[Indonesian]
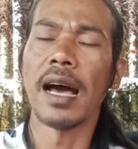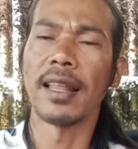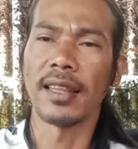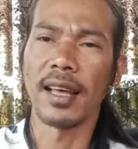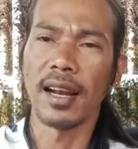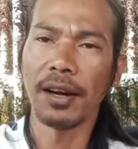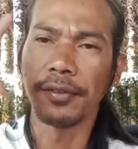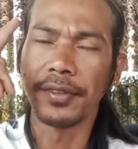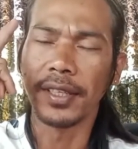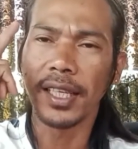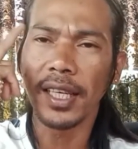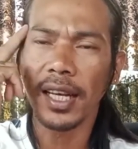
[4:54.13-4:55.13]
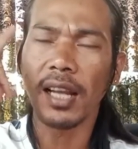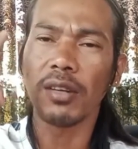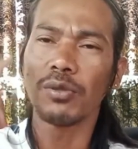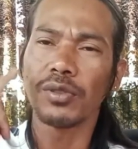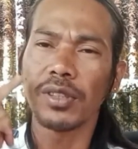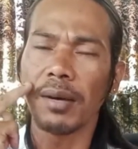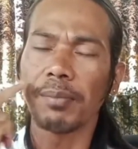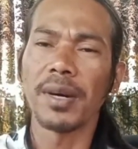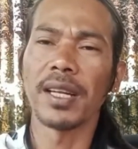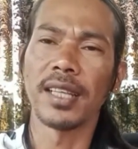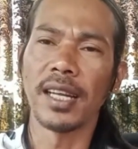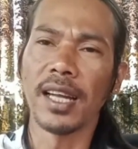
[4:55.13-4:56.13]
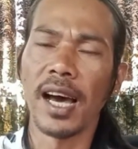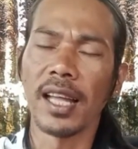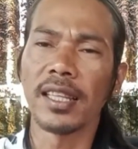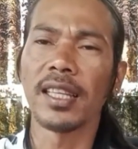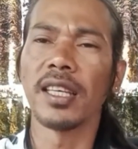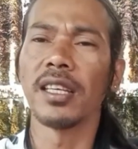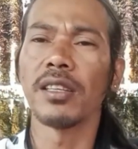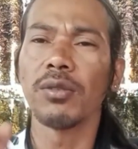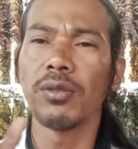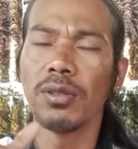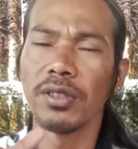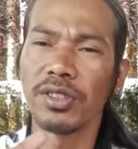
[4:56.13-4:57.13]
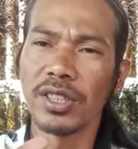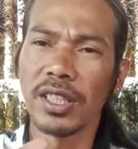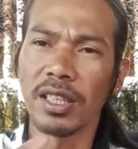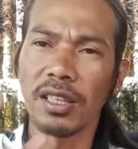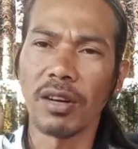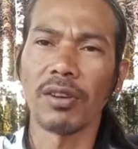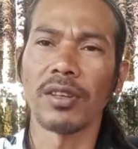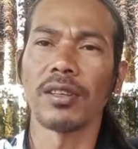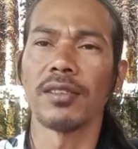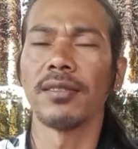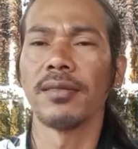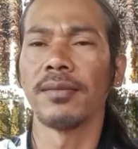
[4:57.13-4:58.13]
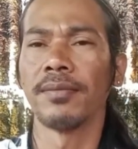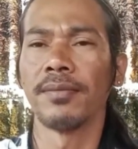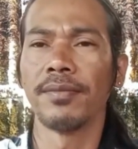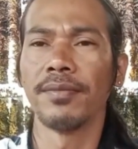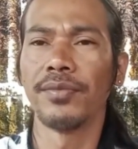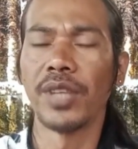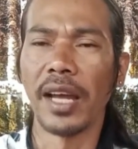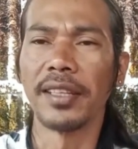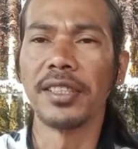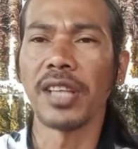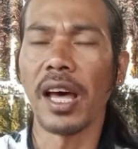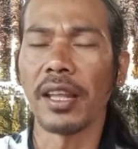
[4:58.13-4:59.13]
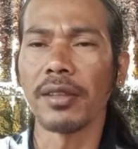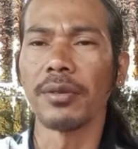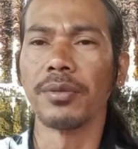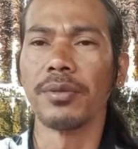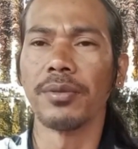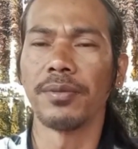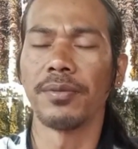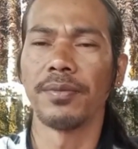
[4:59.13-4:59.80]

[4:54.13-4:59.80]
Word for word: antara pikiran, ucapan, dan hati itu sinkron jadi satu